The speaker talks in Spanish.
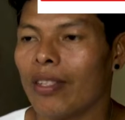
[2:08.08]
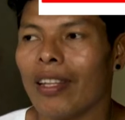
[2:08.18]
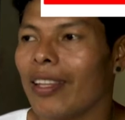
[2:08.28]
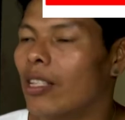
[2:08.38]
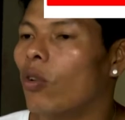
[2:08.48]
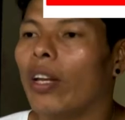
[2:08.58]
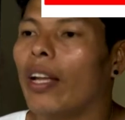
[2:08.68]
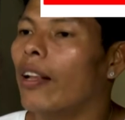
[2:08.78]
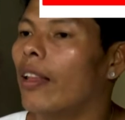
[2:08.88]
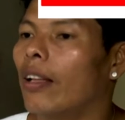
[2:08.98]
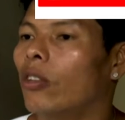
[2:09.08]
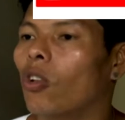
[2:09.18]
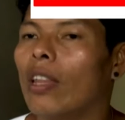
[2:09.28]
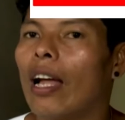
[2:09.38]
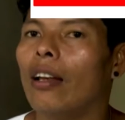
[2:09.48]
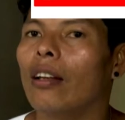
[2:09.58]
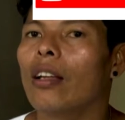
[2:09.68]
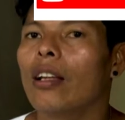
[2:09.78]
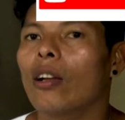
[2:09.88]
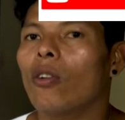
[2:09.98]
se desconecta total
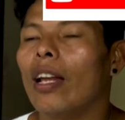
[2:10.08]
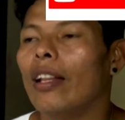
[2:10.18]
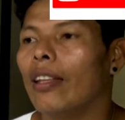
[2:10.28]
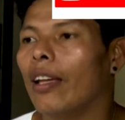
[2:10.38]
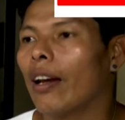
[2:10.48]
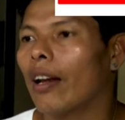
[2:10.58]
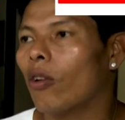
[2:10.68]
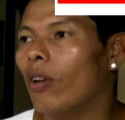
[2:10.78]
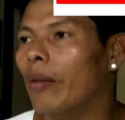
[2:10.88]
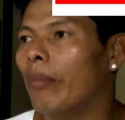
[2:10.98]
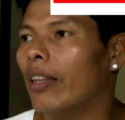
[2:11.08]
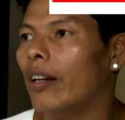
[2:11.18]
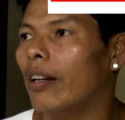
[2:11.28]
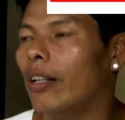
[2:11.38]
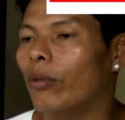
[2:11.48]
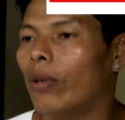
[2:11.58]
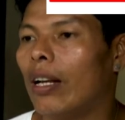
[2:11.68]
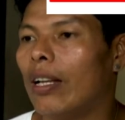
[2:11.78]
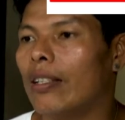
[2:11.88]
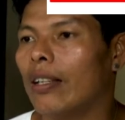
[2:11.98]
con la tierra, con la madre
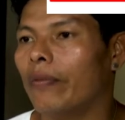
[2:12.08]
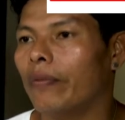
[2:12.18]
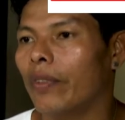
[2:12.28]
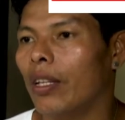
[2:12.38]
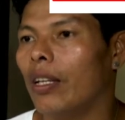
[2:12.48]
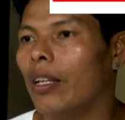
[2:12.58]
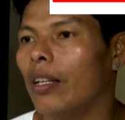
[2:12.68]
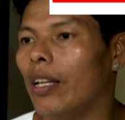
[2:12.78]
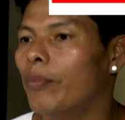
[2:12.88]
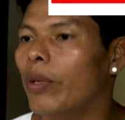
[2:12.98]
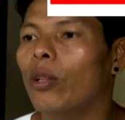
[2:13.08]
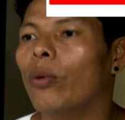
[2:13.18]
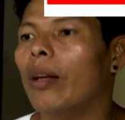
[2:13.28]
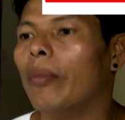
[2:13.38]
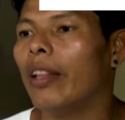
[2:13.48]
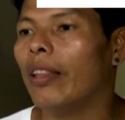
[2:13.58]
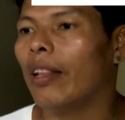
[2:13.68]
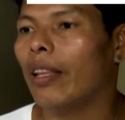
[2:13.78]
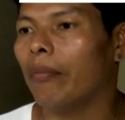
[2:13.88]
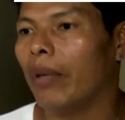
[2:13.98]
naturaleza y espiritualmente
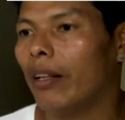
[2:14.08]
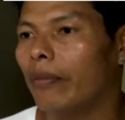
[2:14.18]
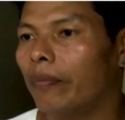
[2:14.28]
también.